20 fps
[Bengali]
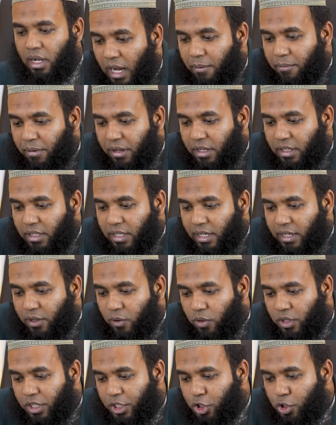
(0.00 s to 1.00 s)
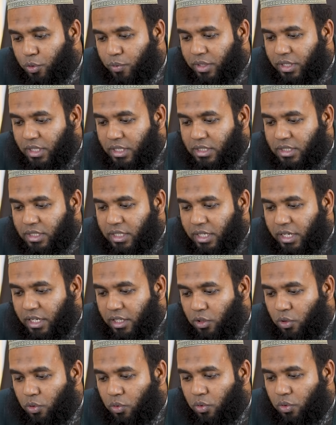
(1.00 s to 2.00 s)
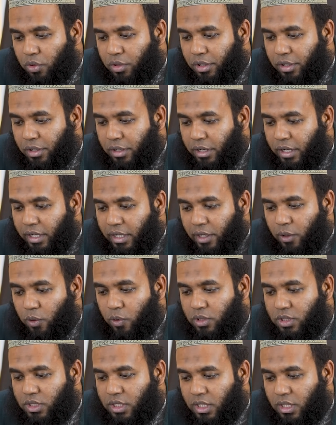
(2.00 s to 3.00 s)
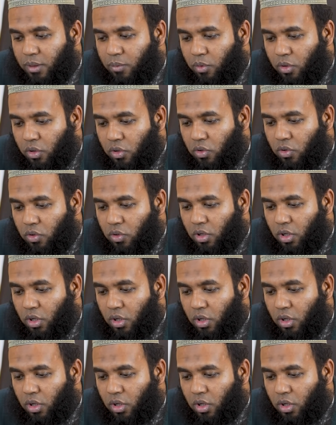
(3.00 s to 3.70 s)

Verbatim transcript: আমি তাকে অনেক সময় দিচ্ছি কিন্তু ঠিকই হচ্ছে না বরং